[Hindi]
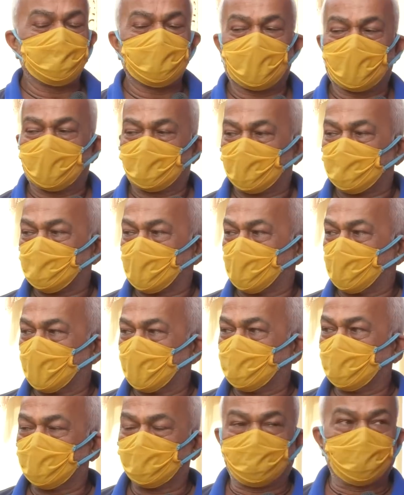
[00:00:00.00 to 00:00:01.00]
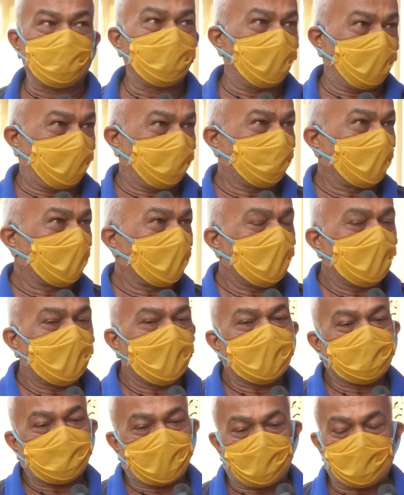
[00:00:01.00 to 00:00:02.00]
में कहते हैं सामाजिक दूरी
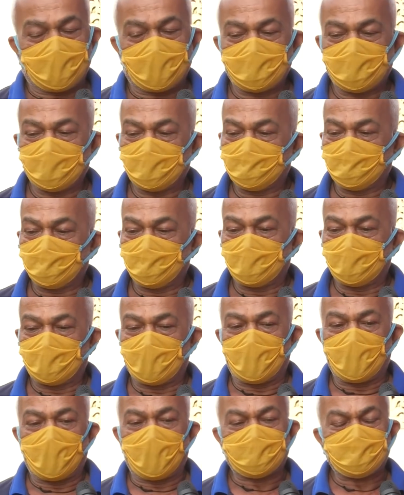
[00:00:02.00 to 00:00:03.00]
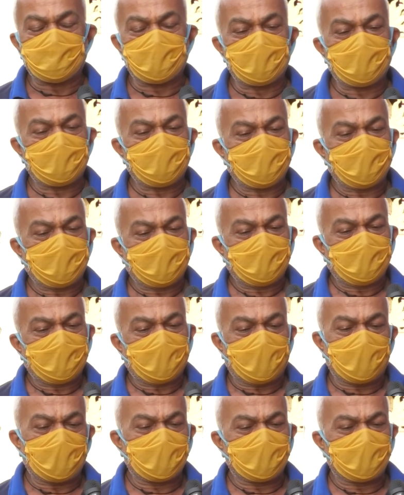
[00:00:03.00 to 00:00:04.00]
सामाजिक दूरी का आशय
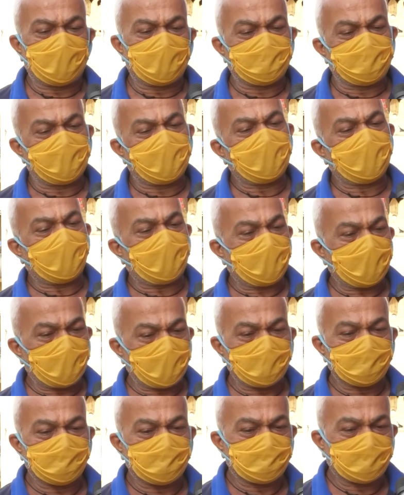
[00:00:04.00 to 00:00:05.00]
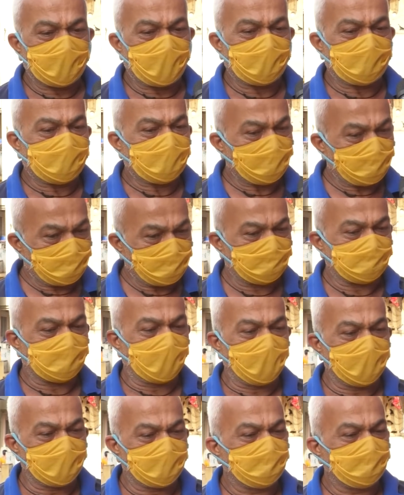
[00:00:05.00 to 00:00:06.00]
अलग अलग जगह अलग अलग होता है किंतु सही